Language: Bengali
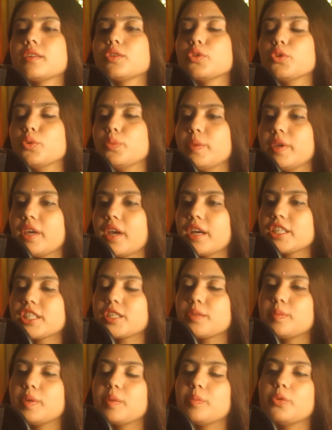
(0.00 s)
তুমি
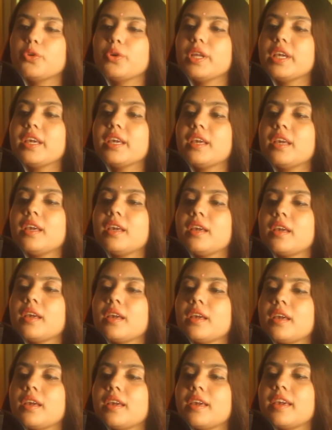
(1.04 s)
আসবে বলে
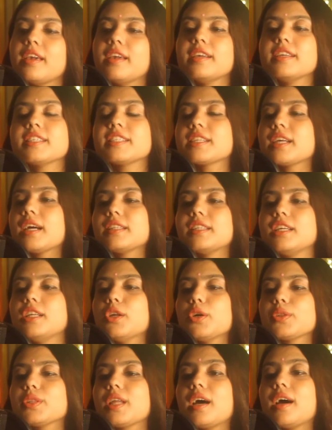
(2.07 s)
হে
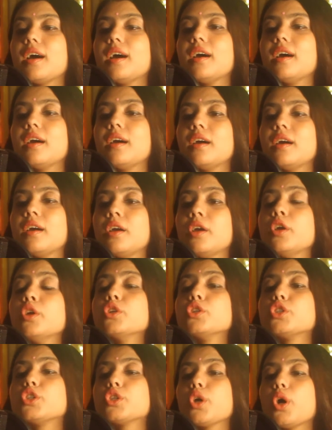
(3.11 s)
স্বাধীনতা
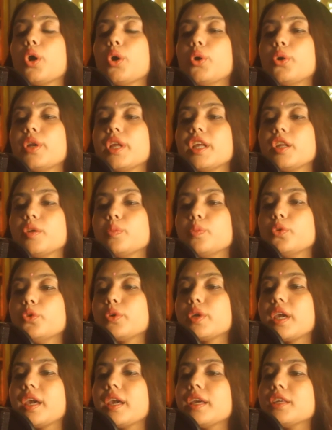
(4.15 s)
শহরের
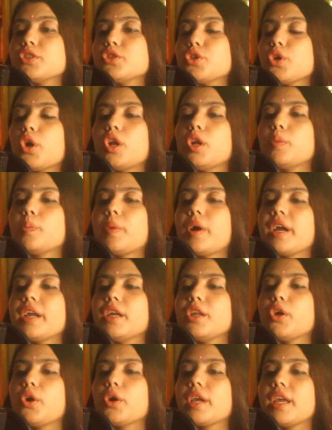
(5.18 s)
বুকে জলপাই
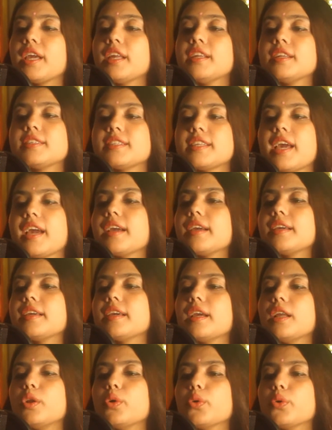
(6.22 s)
রঙের ট্যাঙ্ক
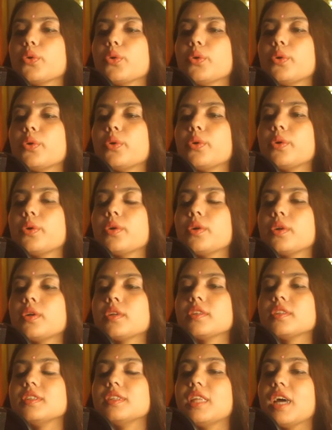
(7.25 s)
এলো
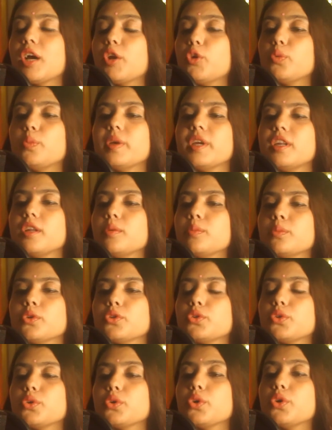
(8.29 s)
দানবের
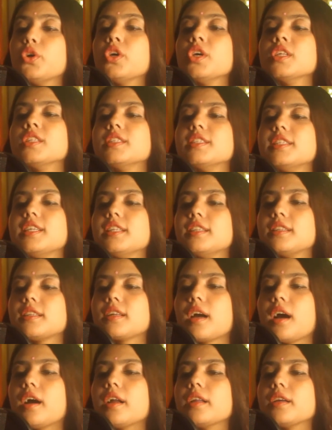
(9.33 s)
মতো
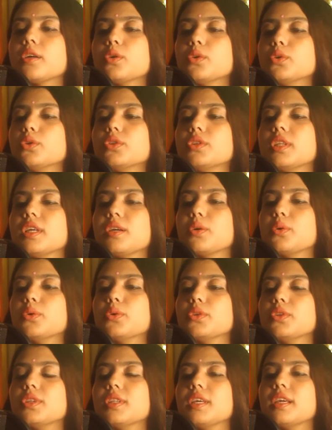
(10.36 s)
চিৎকার করতে
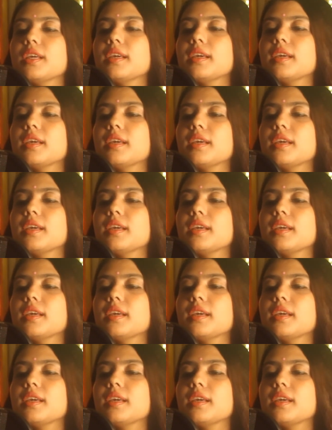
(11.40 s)
করতে